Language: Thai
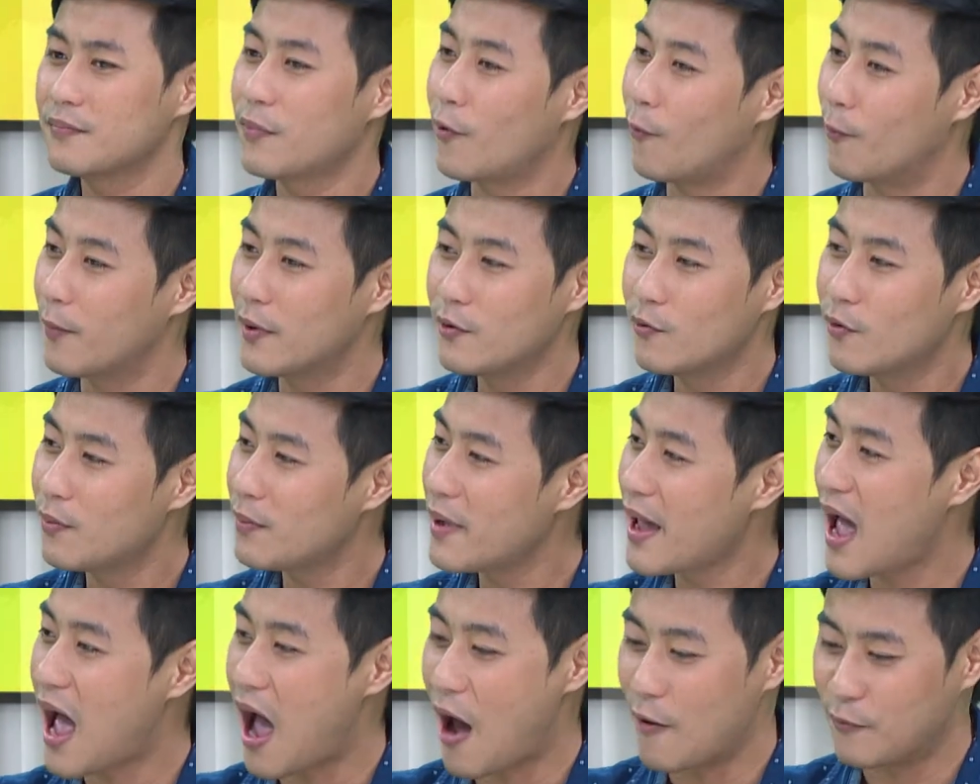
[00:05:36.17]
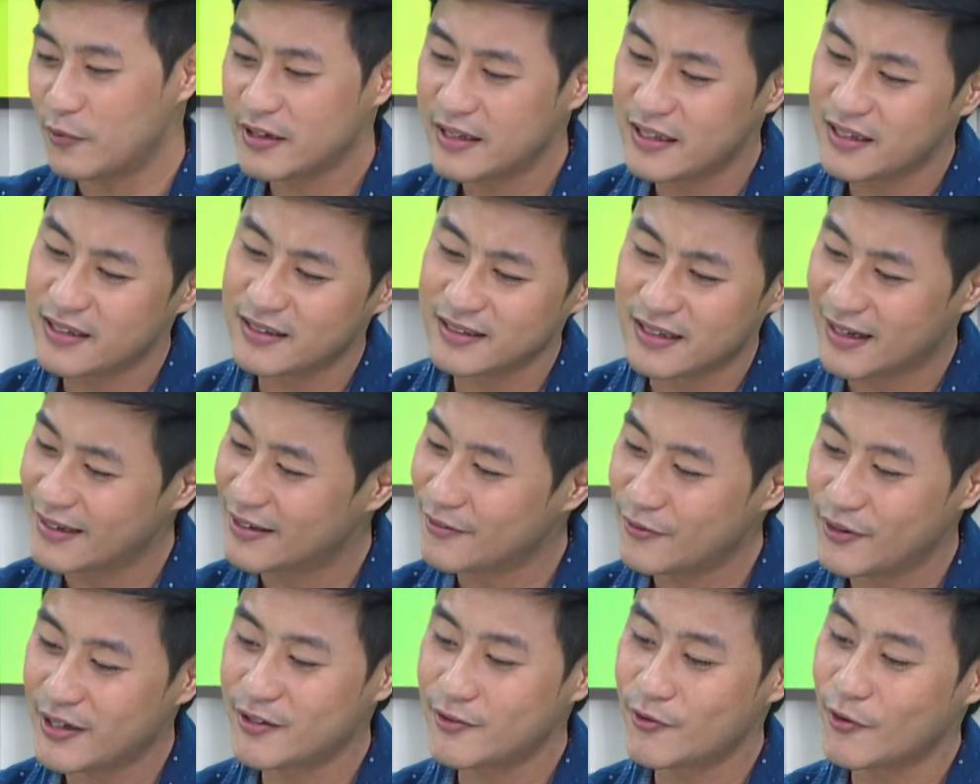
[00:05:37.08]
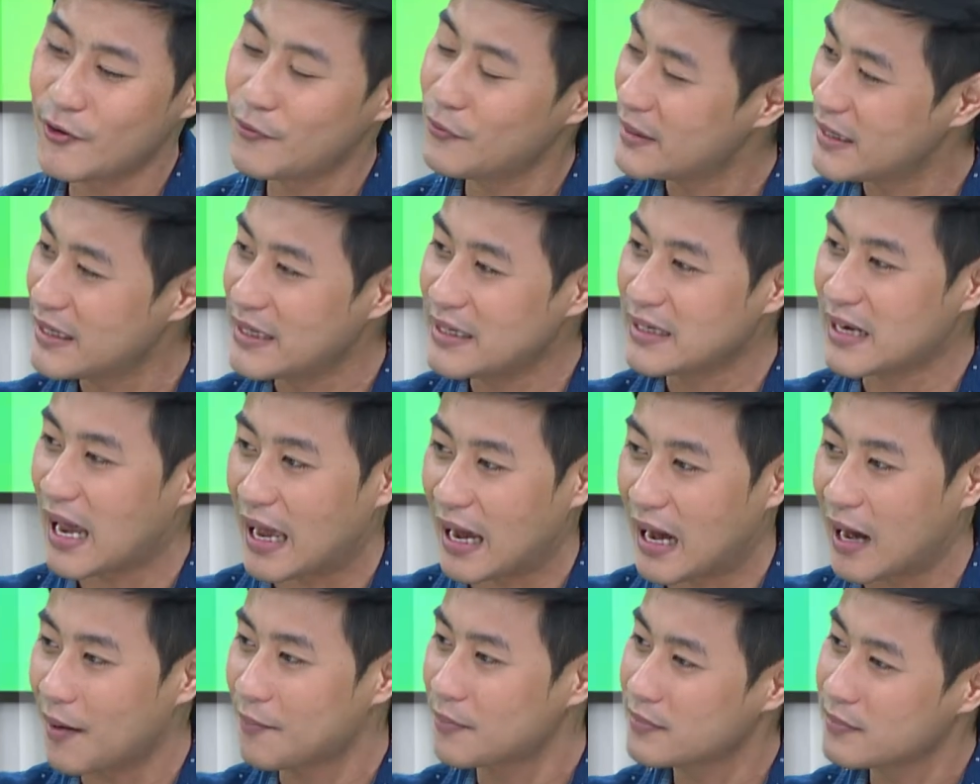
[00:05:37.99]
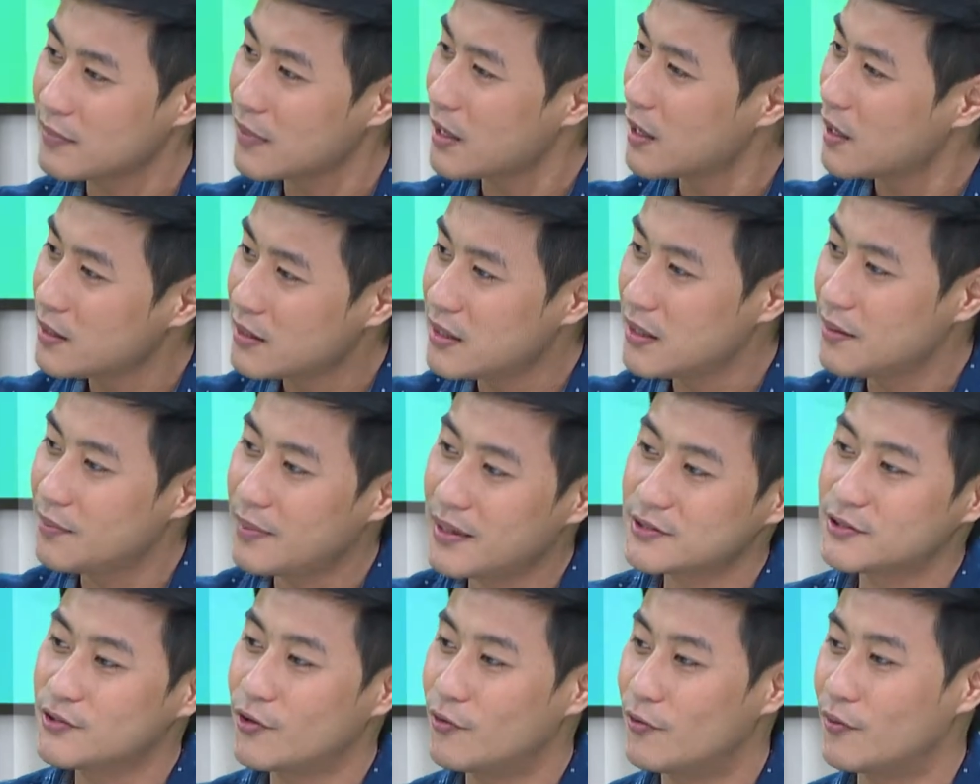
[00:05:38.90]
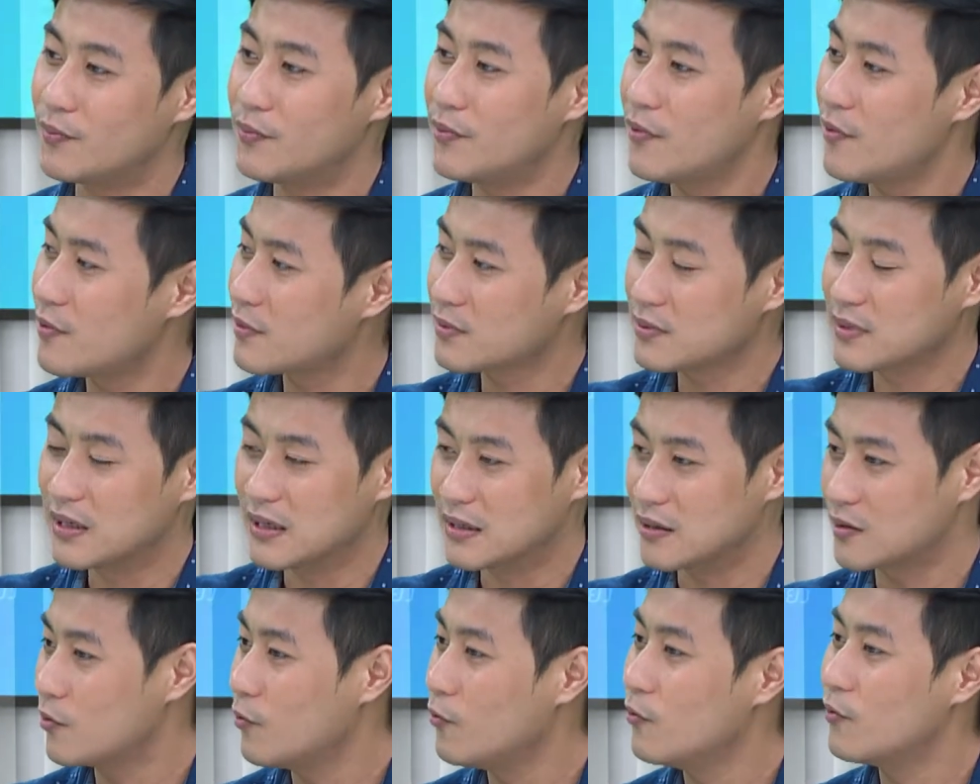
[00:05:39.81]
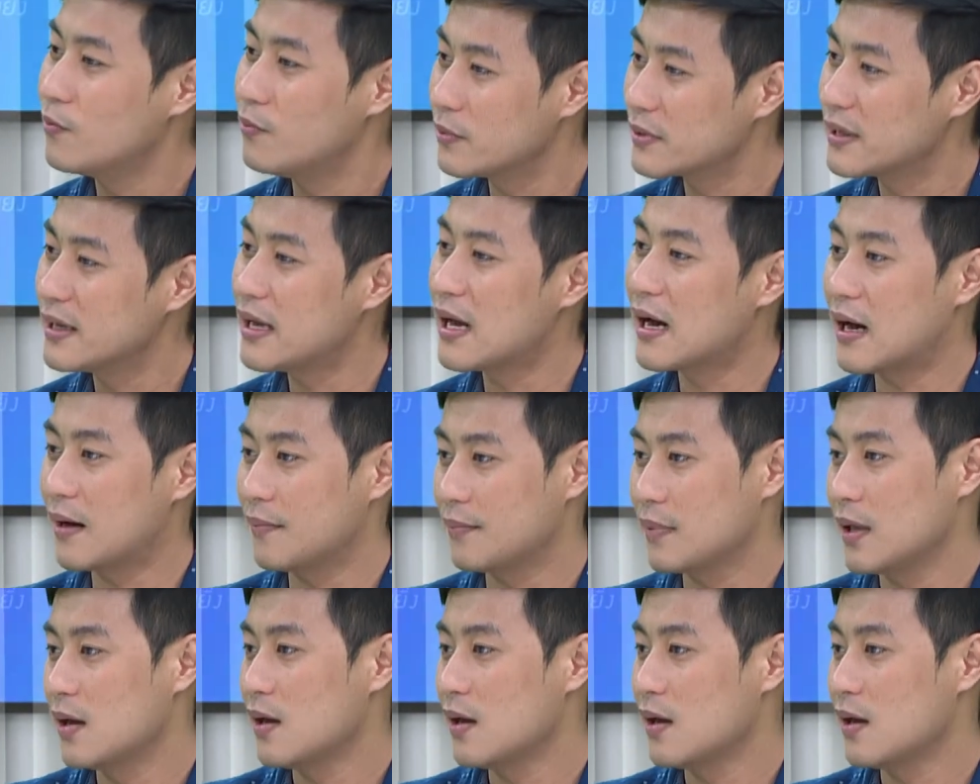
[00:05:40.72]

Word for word: ผมไม่รู้ว่าแม่หาวิธีเงินวิธีด้วยวิธีไหนครับที่ไปส่งพวกเงินกู้พวกนี้ครับ